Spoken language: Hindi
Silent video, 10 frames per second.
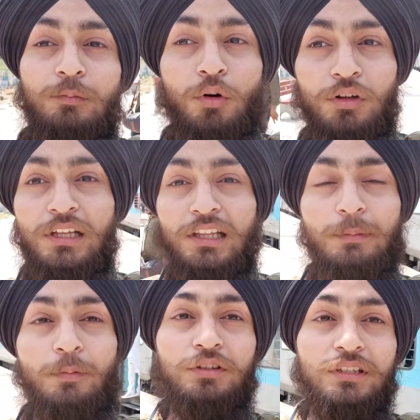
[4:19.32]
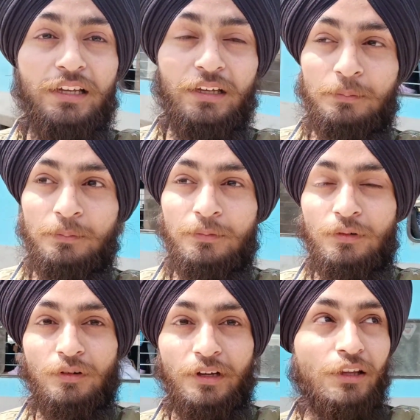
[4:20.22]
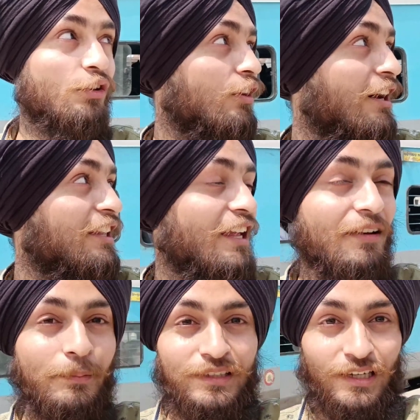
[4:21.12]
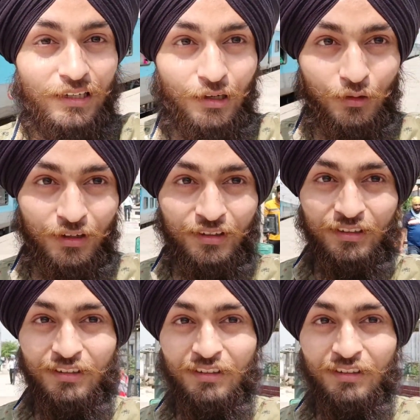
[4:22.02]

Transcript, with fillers: बहुत जल्दी पहुँच जाएंगे हम ये देखो खन्ना पीछे लिखा हुआ है